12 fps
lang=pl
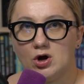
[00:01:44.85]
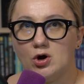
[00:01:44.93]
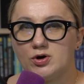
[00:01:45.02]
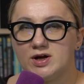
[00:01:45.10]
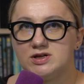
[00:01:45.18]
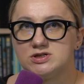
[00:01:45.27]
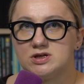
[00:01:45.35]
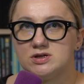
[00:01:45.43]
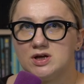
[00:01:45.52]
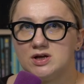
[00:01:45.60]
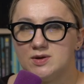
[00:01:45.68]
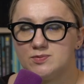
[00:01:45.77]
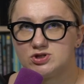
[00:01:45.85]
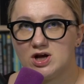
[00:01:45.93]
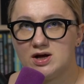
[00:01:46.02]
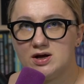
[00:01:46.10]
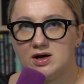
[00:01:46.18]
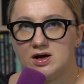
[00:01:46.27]
oraz
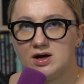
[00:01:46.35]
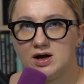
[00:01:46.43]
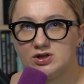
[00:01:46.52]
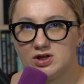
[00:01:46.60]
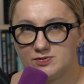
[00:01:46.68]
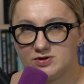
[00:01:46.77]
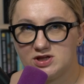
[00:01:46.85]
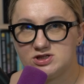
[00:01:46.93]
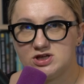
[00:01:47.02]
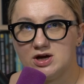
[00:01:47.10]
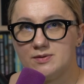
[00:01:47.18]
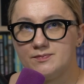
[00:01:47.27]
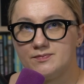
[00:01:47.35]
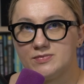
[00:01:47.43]
najlepsza adaptacja,